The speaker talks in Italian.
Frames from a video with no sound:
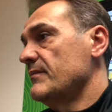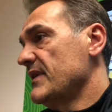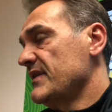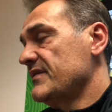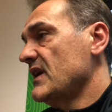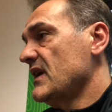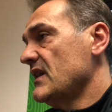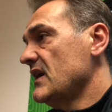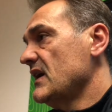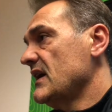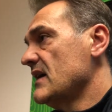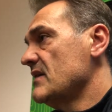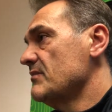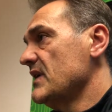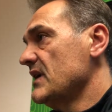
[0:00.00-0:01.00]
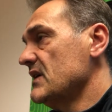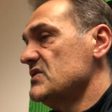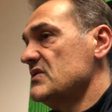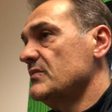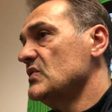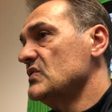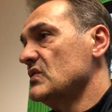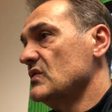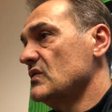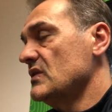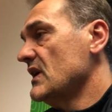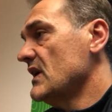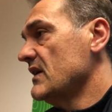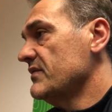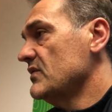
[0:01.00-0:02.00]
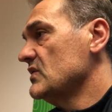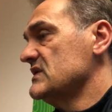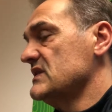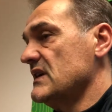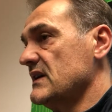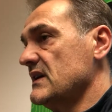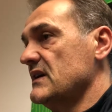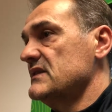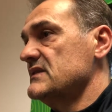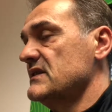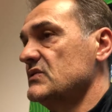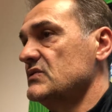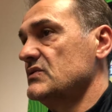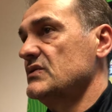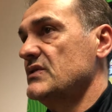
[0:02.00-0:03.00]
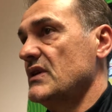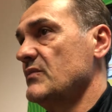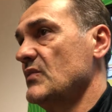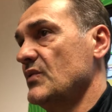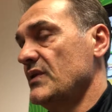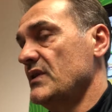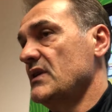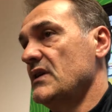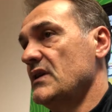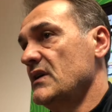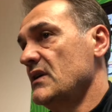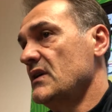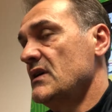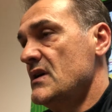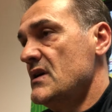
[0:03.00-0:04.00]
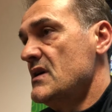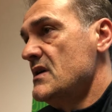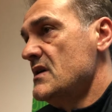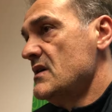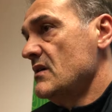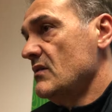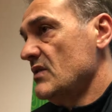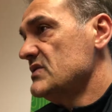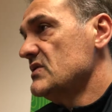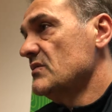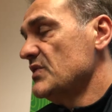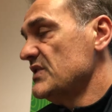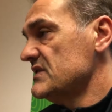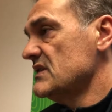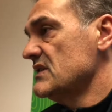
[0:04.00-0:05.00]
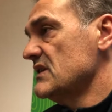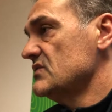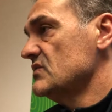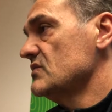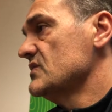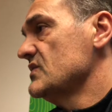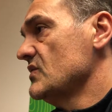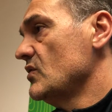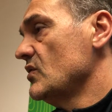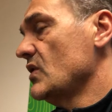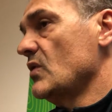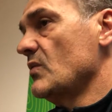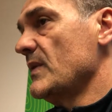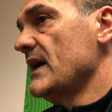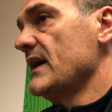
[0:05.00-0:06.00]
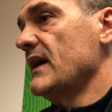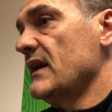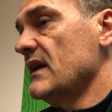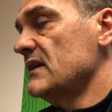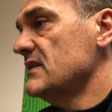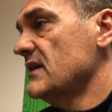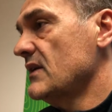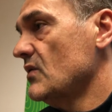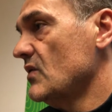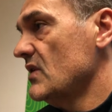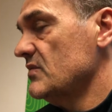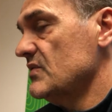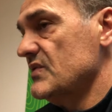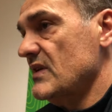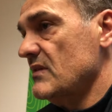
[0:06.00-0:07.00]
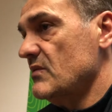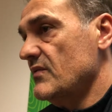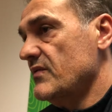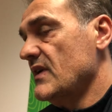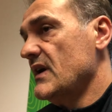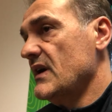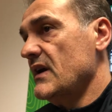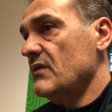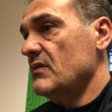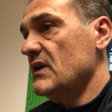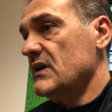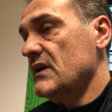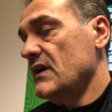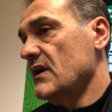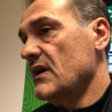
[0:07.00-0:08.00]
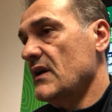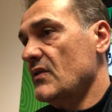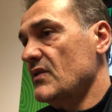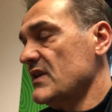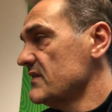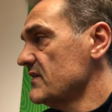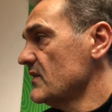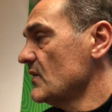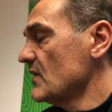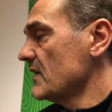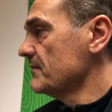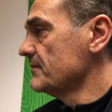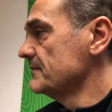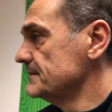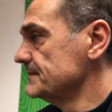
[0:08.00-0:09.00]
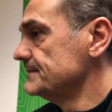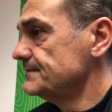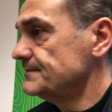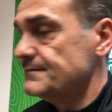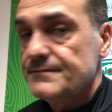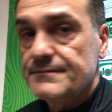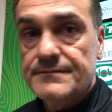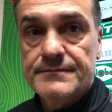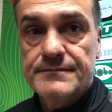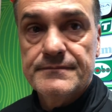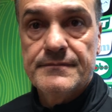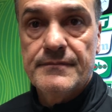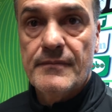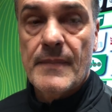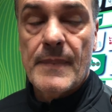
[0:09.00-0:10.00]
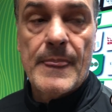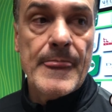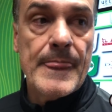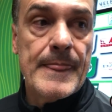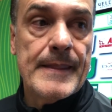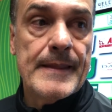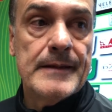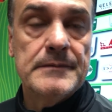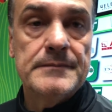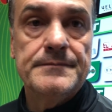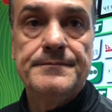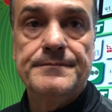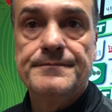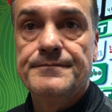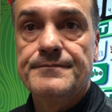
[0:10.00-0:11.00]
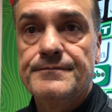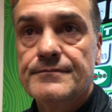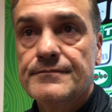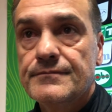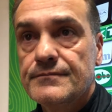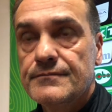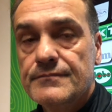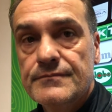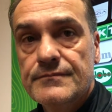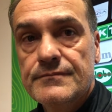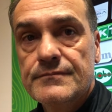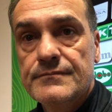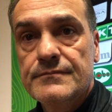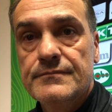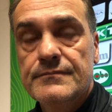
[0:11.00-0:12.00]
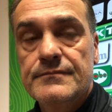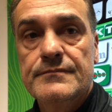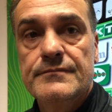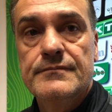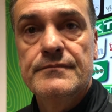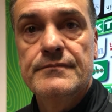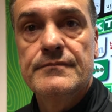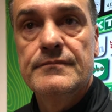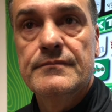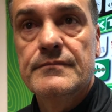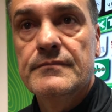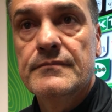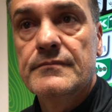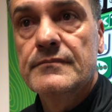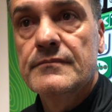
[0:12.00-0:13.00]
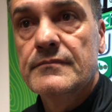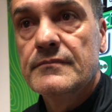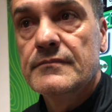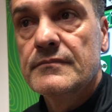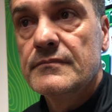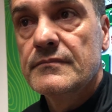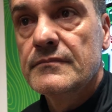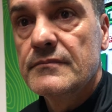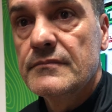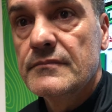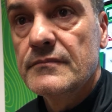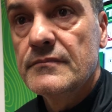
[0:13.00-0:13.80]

per fare dei cambi che ci possono dare forza anche nel secondo tempo quindi questo può essere una soluzione, come anche in altri ruoli possiamo fare qualche rotazione. Arriva un avversario, il Crotone, che ha anche recentemente cambiato allenatore, tornato Stroppa.